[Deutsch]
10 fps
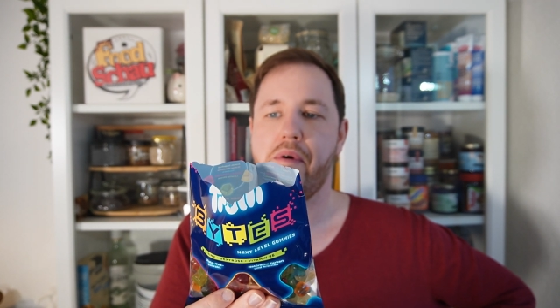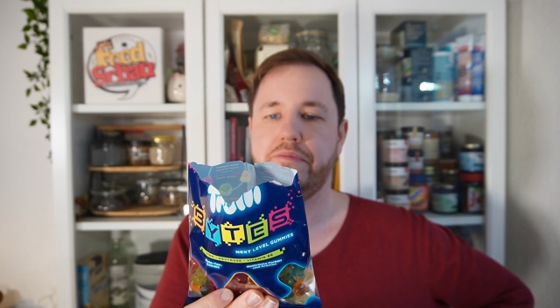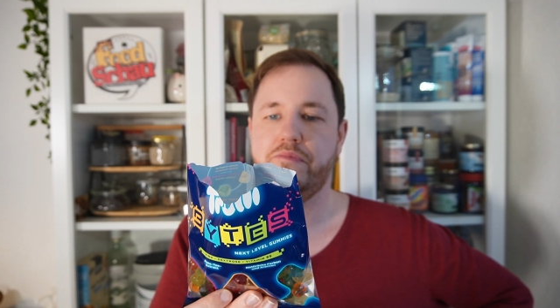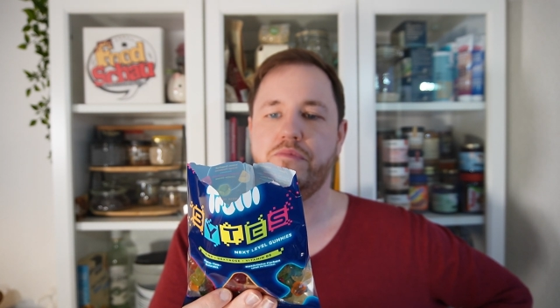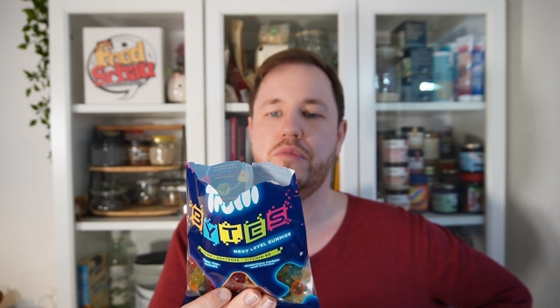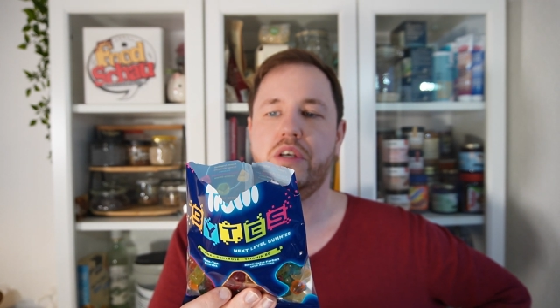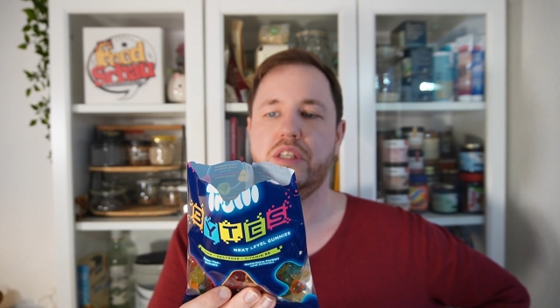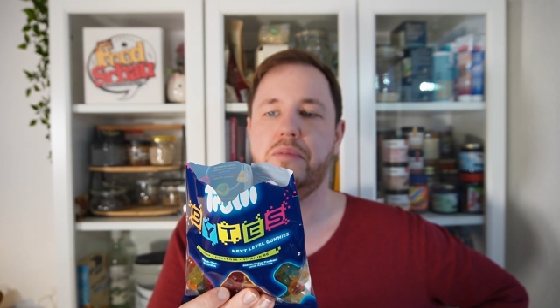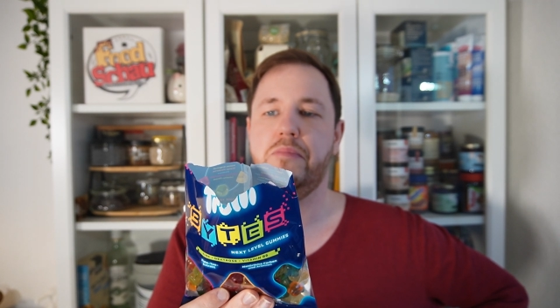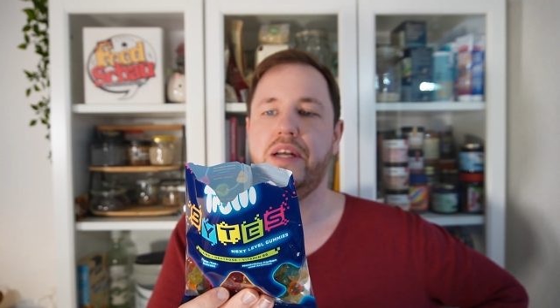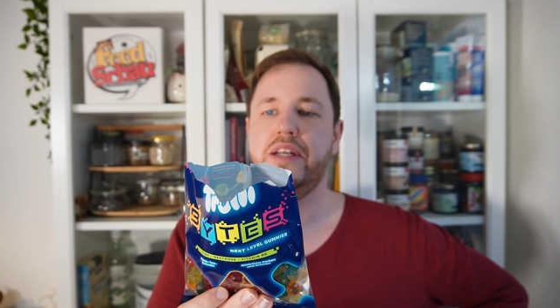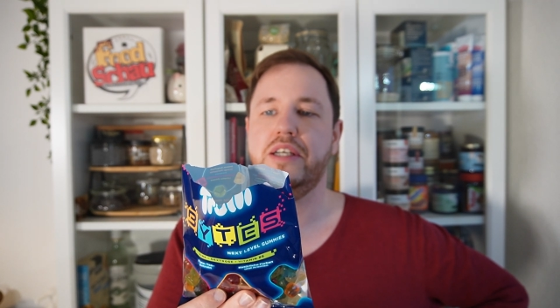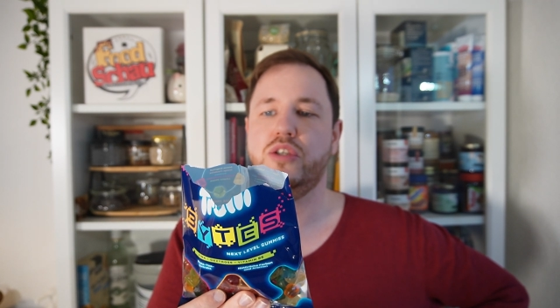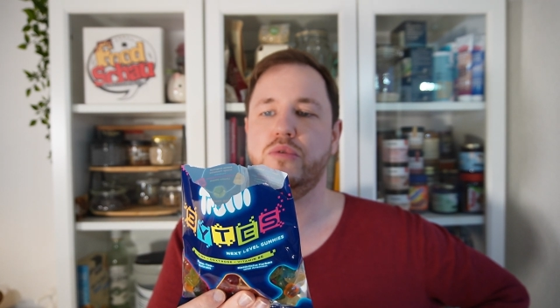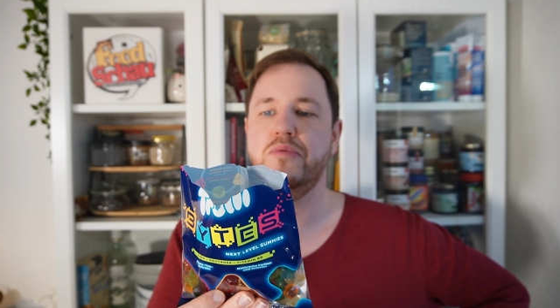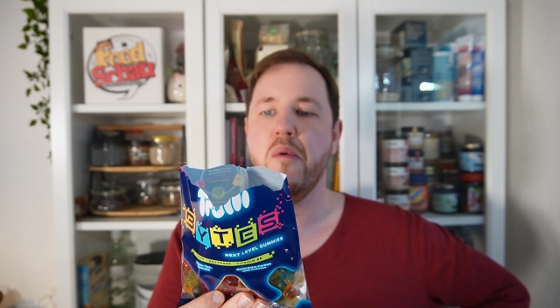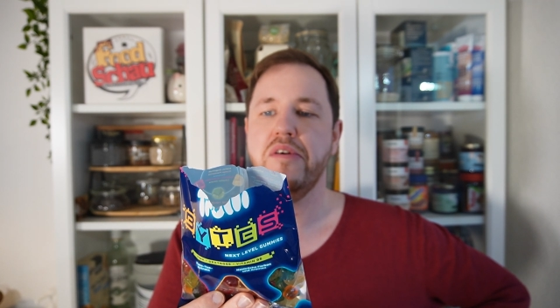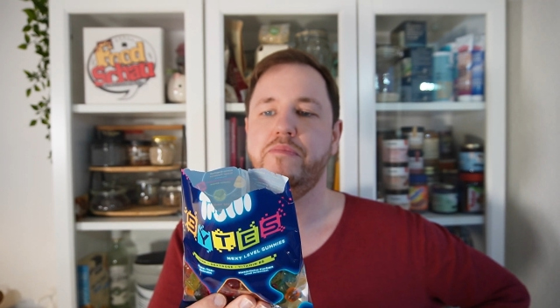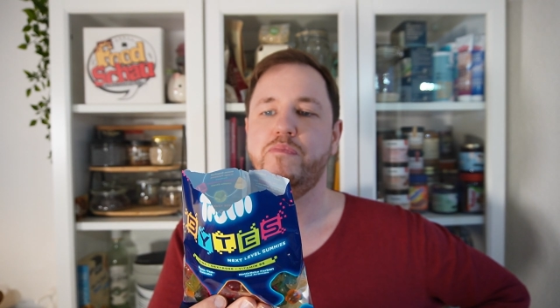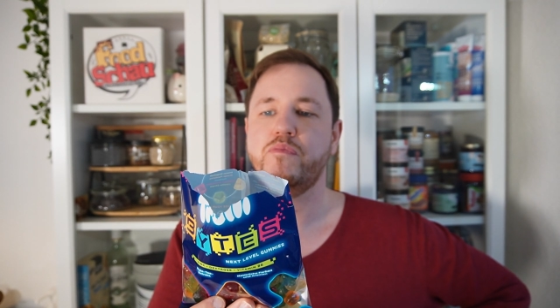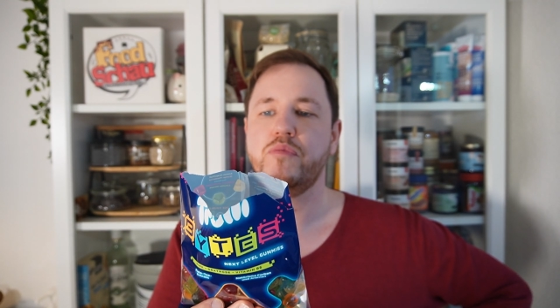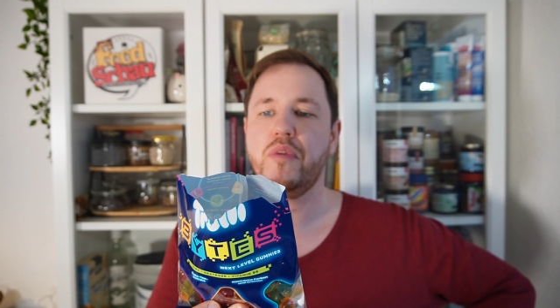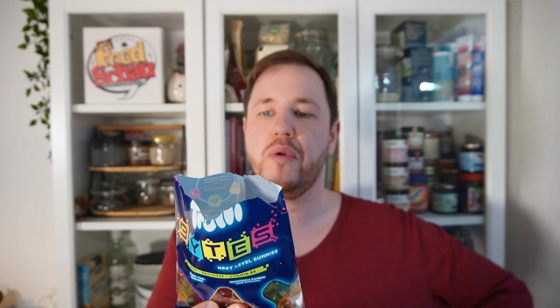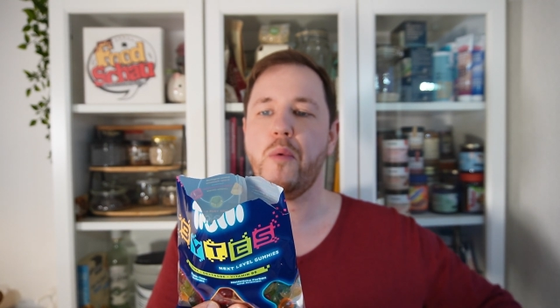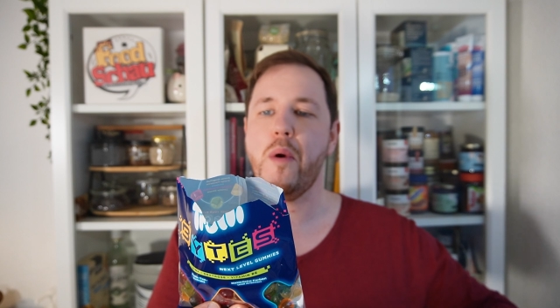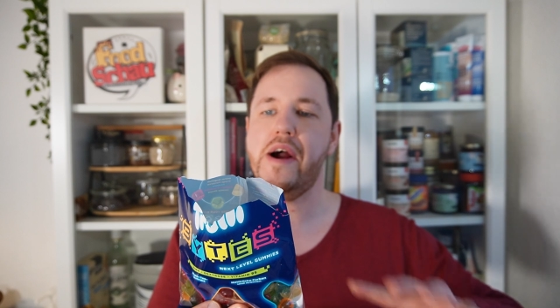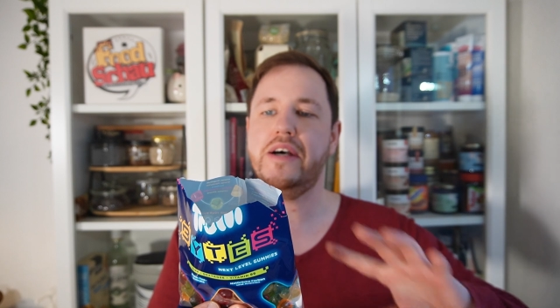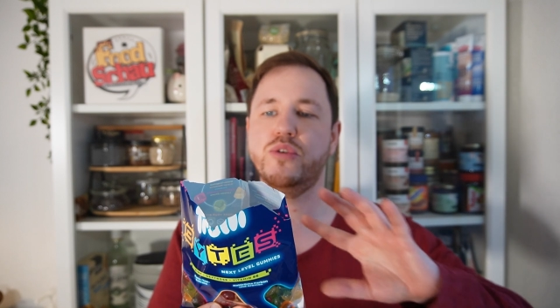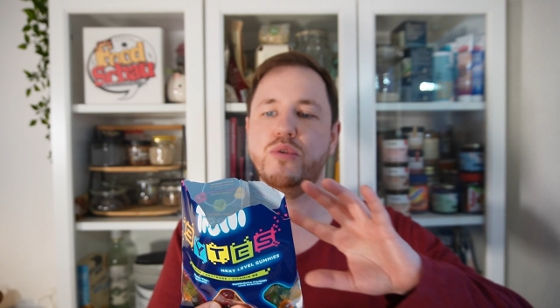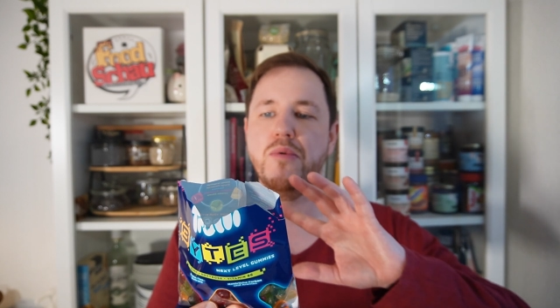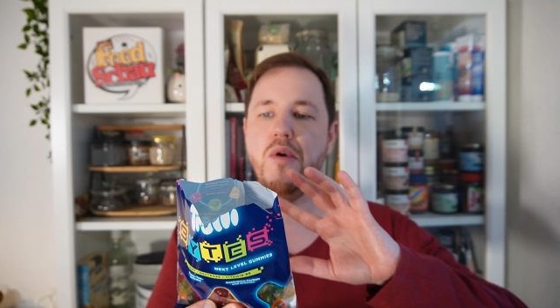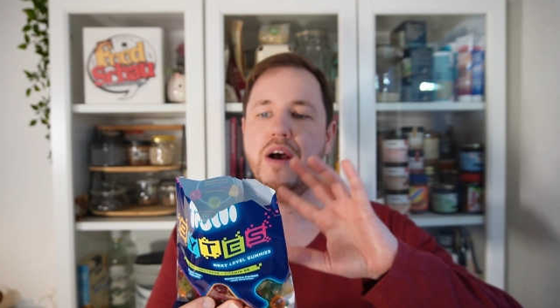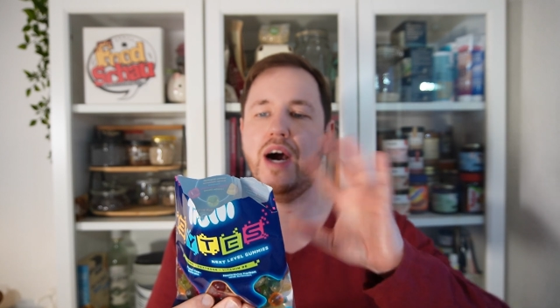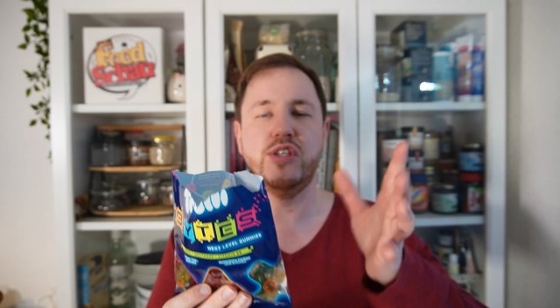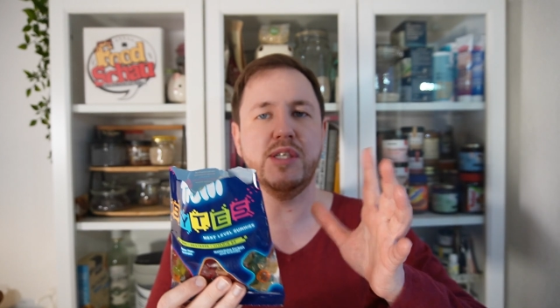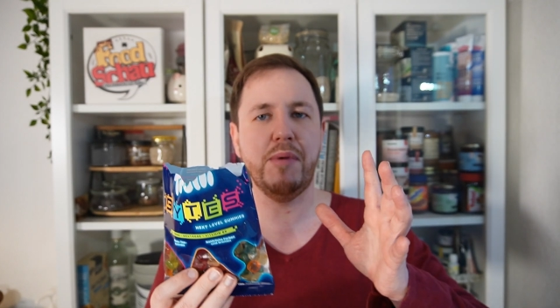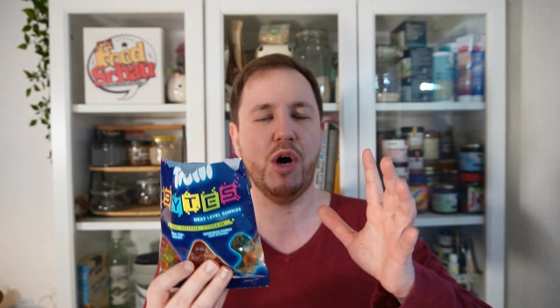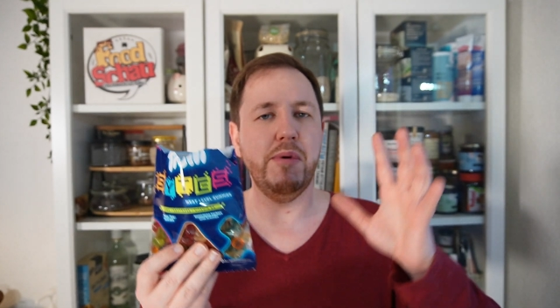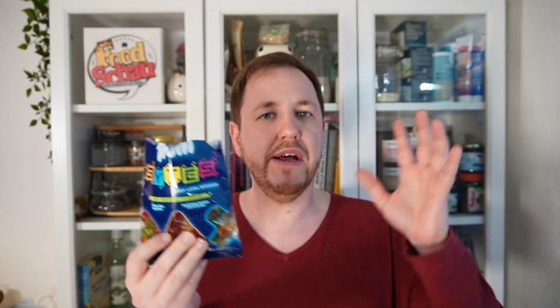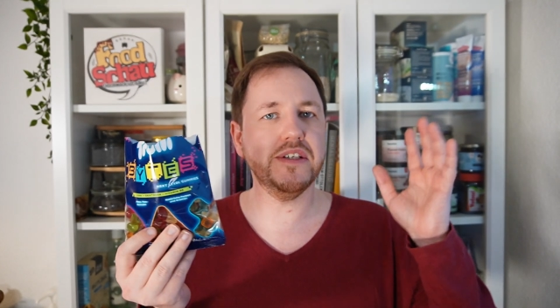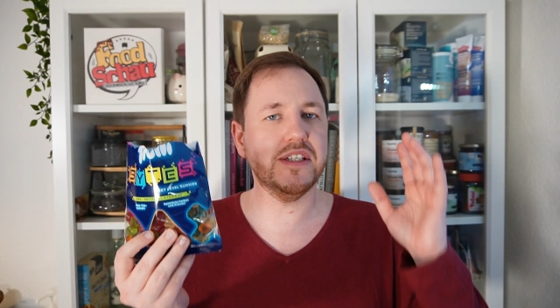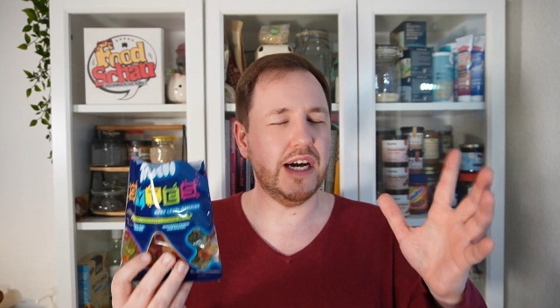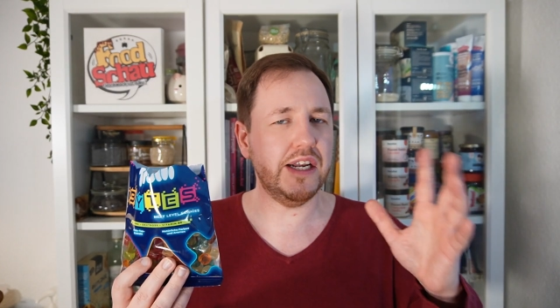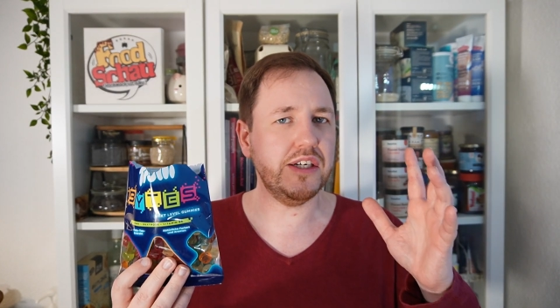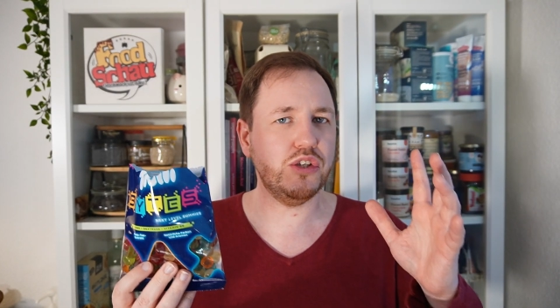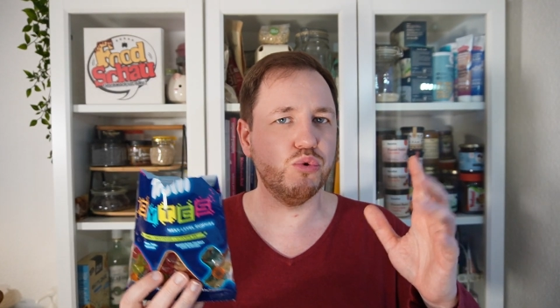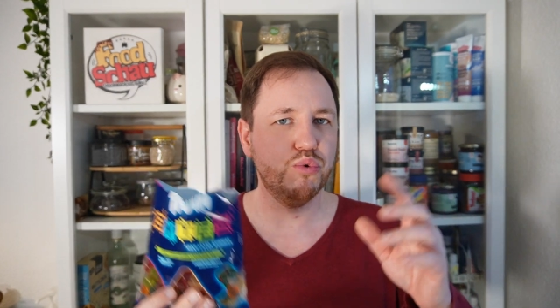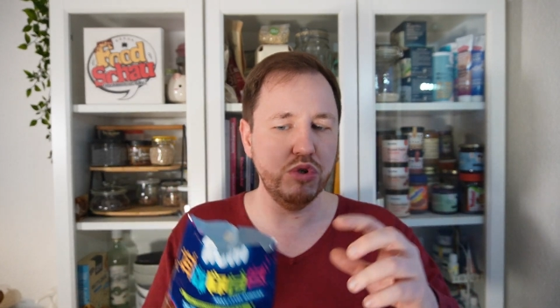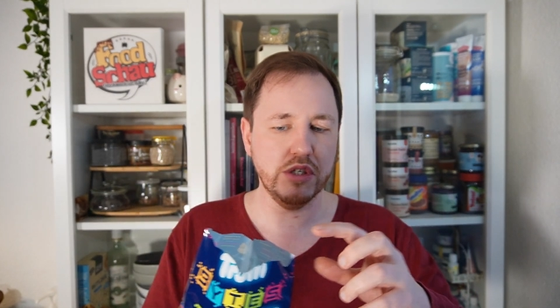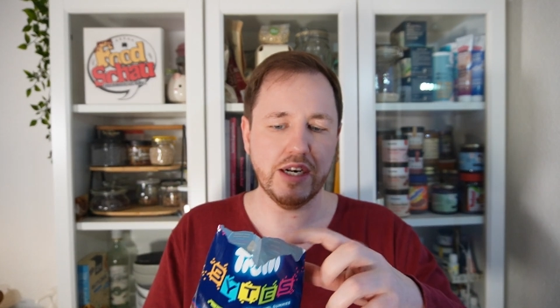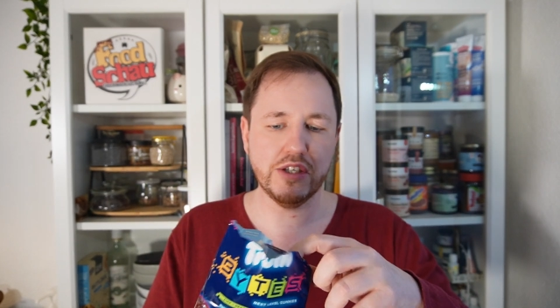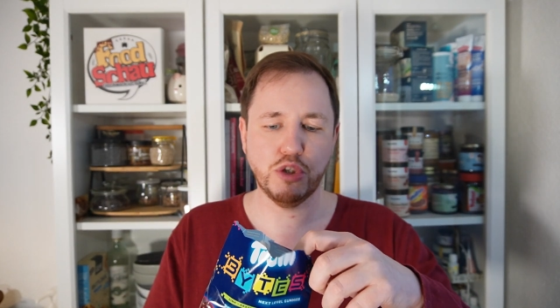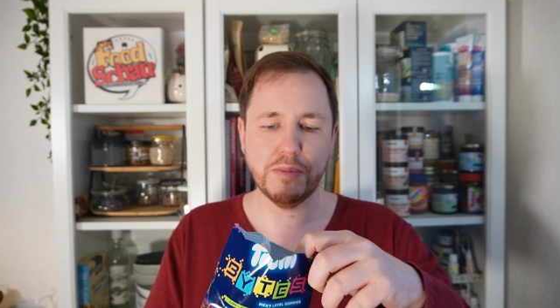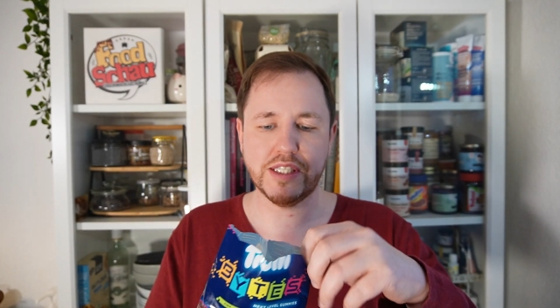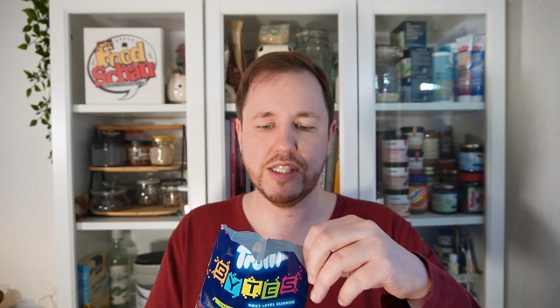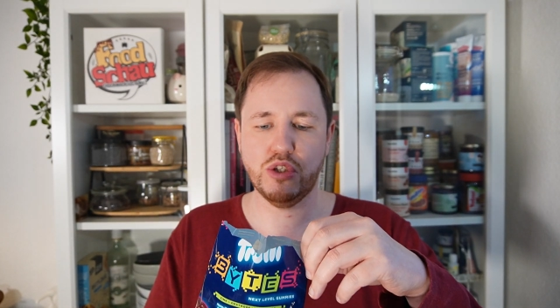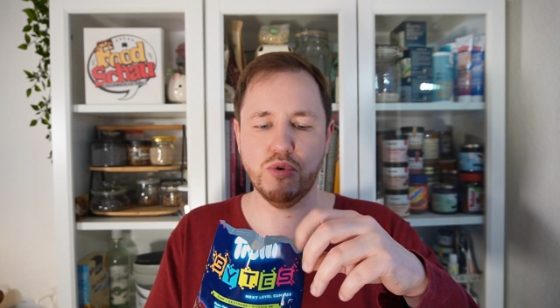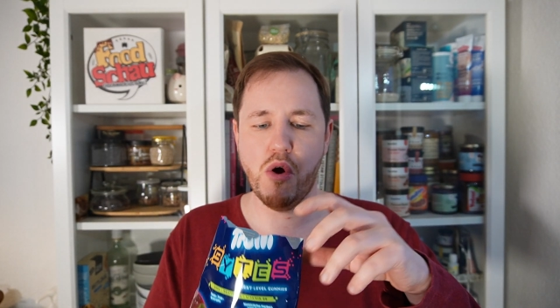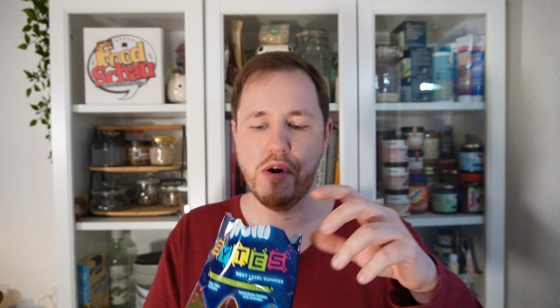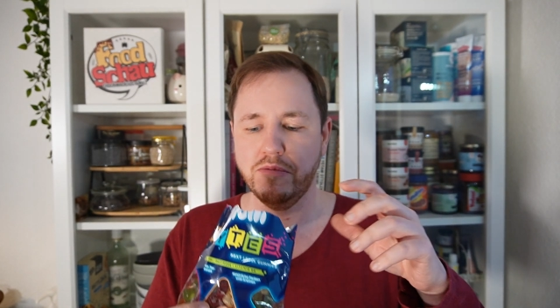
Hm, das geht mehr in die Richtung. Also außer Blaubeere sind alle Richtungen gut, alle Geschmacksrichtungen.